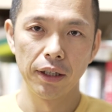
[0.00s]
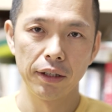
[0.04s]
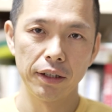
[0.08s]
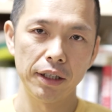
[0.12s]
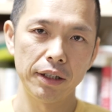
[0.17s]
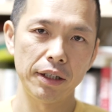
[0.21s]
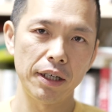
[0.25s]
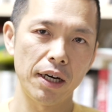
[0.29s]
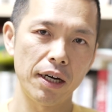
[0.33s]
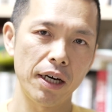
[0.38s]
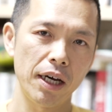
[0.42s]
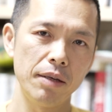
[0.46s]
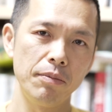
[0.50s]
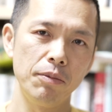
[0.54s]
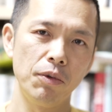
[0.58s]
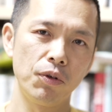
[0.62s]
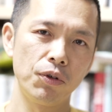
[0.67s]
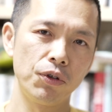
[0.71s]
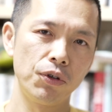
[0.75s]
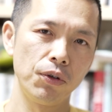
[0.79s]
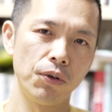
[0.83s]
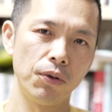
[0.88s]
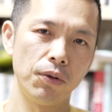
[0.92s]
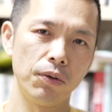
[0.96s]
で高い
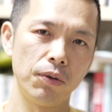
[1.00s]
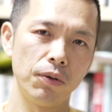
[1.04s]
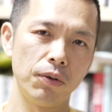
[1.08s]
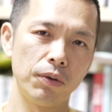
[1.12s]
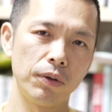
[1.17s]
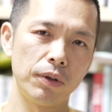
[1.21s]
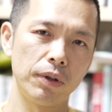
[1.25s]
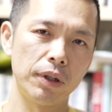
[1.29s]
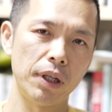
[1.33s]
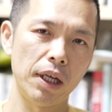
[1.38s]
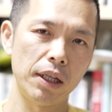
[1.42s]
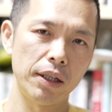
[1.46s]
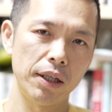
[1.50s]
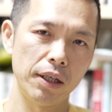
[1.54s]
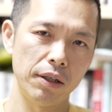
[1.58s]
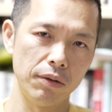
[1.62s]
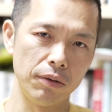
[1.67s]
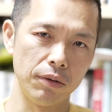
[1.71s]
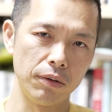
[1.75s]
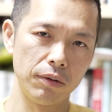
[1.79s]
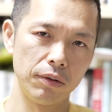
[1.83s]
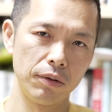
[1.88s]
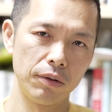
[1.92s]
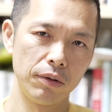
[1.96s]
目標を立て
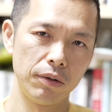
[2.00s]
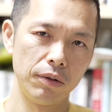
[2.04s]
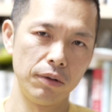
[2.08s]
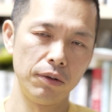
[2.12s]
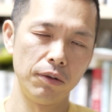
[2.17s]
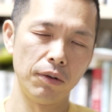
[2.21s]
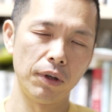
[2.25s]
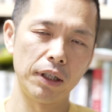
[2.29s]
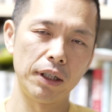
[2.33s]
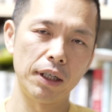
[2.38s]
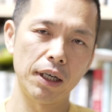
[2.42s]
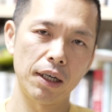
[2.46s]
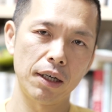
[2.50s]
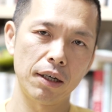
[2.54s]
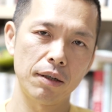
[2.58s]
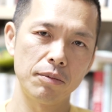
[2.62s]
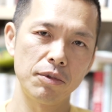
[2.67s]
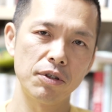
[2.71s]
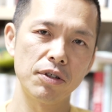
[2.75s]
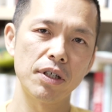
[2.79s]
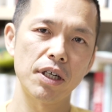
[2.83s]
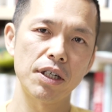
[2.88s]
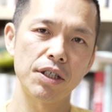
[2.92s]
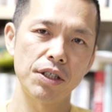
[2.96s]
るのがなかな
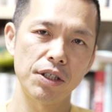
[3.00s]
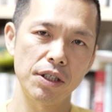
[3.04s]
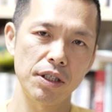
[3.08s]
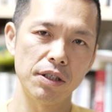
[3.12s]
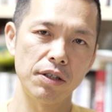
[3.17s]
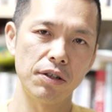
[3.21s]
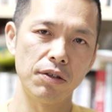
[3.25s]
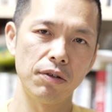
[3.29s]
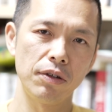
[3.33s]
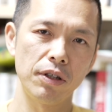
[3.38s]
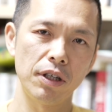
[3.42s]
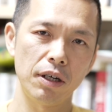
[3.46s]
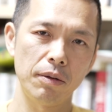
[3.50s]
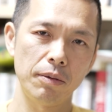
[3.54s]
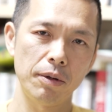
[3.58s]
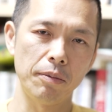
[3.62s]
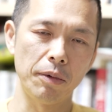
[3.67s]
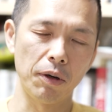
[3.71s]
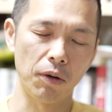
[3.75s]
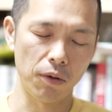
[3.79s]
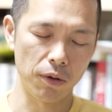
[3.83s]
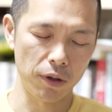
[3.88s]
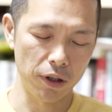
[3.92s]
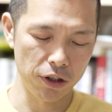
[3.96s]
か難しいっていうんであれば、
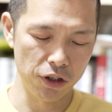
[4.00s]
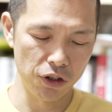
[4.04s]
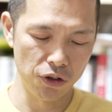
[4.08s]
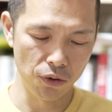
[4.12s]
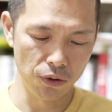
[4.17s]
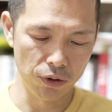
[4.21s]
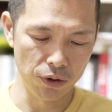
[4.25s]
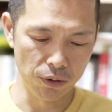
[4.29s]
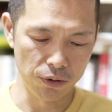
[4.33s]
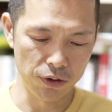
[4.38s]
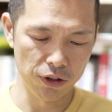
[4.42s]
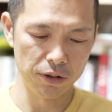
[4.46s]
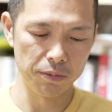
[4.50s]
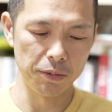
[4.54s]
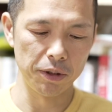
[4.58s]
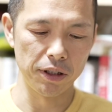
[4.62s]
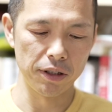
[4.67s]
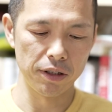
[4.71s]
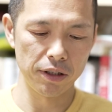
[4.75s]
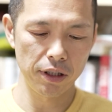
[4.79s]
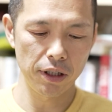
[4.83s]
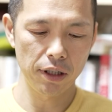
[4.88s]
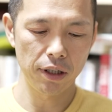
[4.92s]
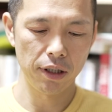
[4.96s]
まあ、これは非常におすすめで
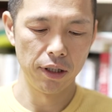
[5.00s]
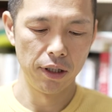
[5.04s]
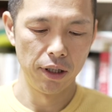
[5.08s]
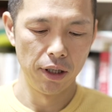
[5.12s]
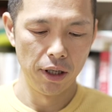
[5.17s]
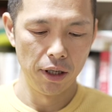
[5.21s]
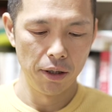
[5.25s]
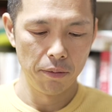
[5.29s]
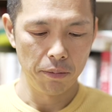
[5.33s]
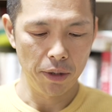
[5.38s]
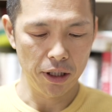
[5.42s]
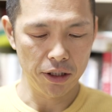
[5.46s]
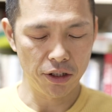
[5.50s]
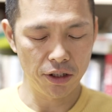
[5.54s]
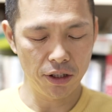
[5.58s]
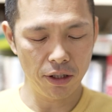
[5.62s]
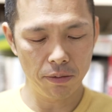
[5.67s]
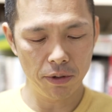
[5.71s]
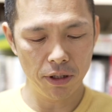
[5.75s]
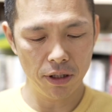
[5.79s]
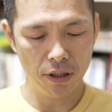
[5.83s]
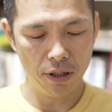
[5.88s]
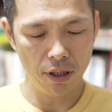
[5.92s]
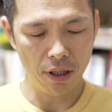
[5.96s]
すね、まあ、ちな
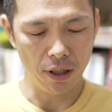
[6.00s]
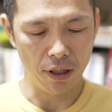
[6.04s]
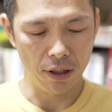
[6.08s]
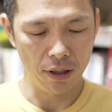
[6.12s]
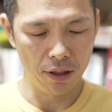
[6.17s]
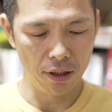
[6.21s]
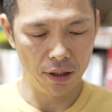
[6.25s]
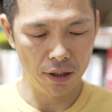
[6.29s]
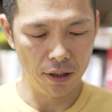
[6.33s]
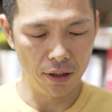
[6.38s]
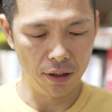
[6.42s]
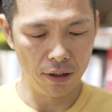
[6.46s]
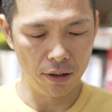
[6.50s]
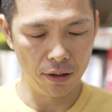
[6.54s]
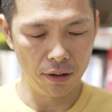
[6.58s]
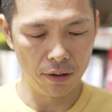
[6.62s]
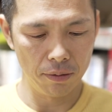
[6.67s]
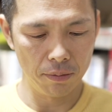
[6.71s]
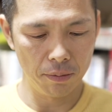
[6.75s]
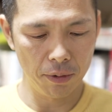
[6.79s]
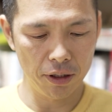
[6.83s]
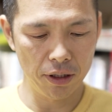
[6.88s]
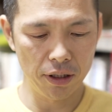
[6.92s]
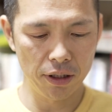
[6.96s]
みにね、
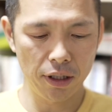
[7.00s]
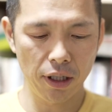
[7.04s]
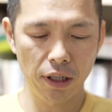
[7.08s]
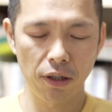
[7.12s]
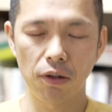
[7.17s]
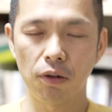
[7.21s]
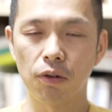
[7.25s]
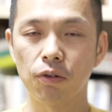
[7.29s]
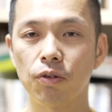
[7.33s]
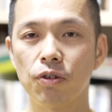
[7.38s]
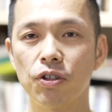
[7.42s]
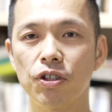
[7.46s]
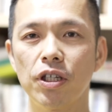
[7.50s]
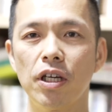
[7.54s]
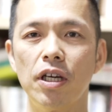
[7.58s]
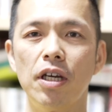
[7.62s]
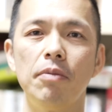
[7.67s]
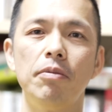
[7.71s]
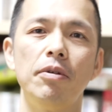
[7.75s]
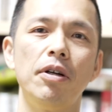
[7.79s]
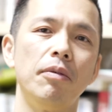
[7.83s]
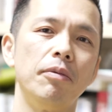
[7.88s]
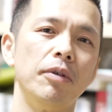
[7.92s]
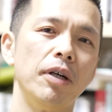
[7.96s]
えーまあ、似たようなことを J・
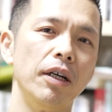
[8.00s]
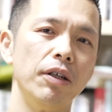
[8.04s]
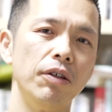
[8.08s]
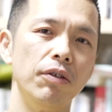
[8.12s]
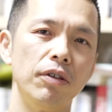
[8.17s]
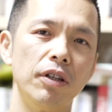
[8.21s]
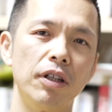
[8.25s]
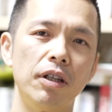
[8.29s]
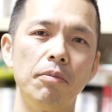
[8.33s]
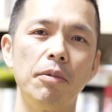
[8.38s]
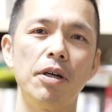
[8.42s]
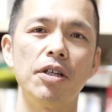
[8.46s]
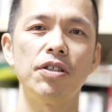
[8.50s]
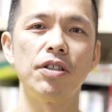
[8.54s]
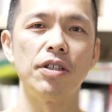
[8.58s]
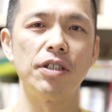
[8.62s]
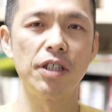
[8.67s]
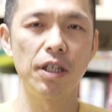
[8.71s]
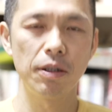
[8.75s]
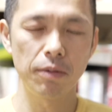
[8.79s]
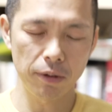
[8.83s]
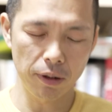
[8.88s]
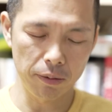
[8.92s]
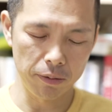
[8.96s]
イブラムが言ってまして
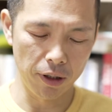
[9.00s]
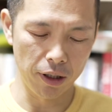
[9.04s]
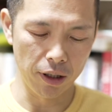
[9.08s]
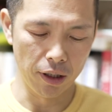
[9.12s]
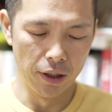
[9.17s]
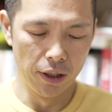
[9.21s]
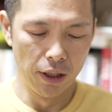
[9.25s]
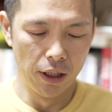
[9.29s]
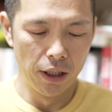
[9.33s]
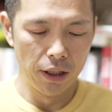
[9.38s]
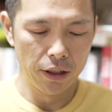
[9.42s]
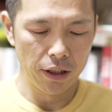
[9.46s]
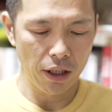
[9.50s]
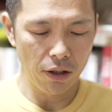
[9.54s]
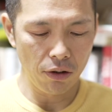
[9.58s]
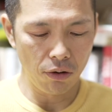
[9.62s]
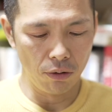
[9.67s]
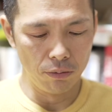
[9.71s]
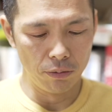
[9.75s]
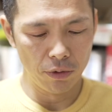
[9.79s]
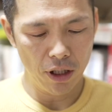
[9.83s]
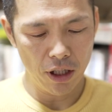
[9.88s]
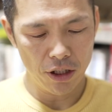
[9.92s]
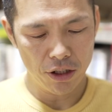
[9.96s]
J・ エイブラムは結
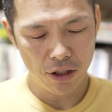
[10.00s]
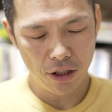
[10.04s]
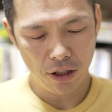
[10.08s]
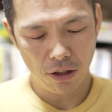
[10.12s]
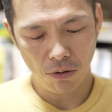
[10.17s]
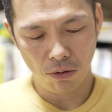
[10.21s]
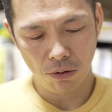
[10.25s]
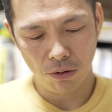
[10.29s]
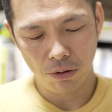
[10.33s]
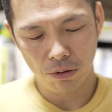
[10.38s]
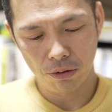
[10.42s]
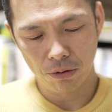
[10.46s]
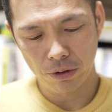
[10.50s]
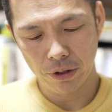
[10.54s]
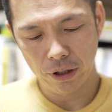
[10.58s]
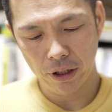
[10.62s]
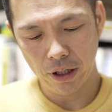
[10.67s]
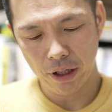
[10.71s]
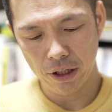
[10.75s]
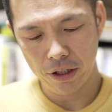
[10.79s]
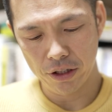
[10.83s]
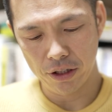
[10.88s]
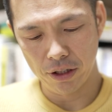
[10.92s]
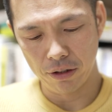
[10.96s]
構昔からこれを繰り
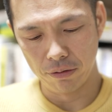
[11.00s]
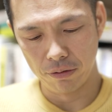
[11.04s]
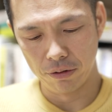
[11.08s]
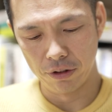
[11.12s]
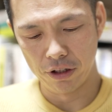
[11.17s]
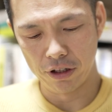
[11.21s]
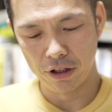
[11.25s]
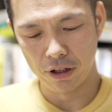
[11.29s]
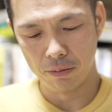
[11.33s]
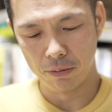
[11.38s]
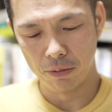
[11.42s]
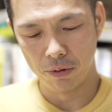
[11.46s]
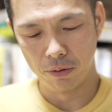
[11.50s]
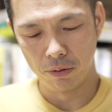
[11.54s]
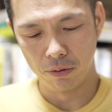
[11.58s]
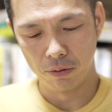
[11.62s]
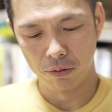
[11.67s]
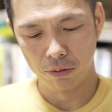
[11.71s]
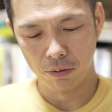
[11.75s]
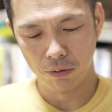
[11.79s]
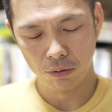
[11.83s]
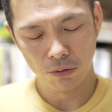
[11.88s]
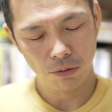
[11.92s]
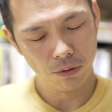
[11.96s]
返してるんですけども
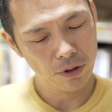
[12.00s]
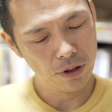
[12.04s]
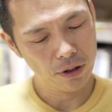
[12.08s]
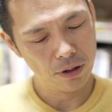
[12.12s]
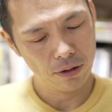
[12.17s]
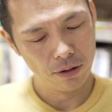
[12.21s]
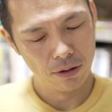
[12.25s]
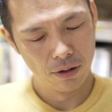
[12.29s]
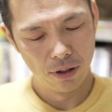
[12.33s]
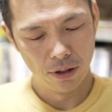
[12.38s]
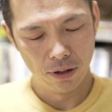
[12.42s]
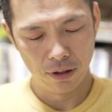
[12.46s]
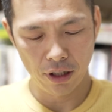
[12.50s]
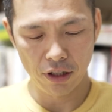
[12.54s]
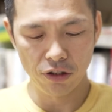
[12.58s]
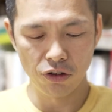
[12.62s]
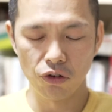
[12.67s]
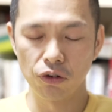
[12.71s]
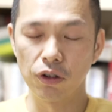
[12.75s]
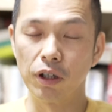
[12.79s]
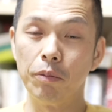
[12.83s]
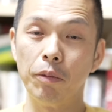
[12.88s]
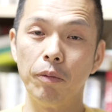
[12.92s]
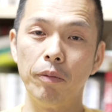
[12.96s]
本当に何
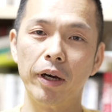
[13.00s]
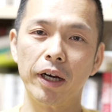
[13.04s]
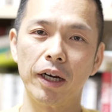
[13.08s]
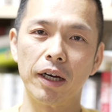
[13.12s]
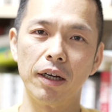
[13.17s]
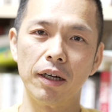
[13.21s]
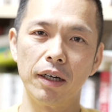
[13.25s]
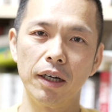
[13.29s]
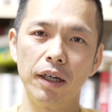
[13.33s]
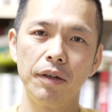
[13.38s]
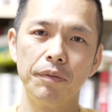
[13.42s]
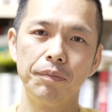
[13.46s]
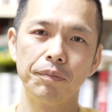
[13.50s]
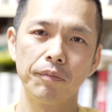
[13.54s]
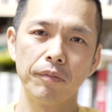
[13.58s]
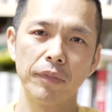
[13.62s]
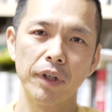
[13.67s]
十年も前からね